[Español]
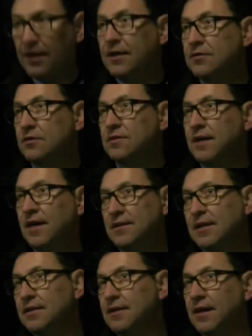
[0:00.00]
y eso se hace
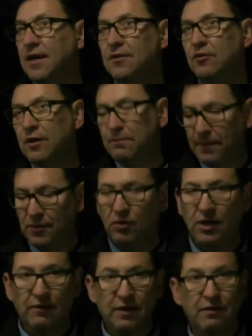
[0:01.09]
integrando respecto a
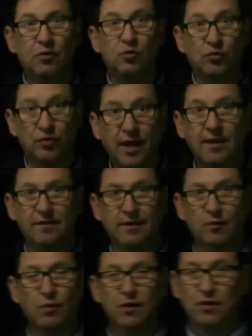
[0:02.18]
la variable contraria. Te
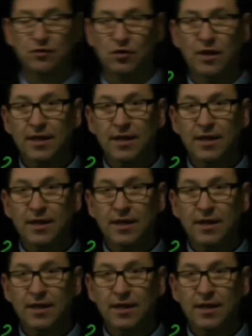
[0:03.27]
recuerdo eso.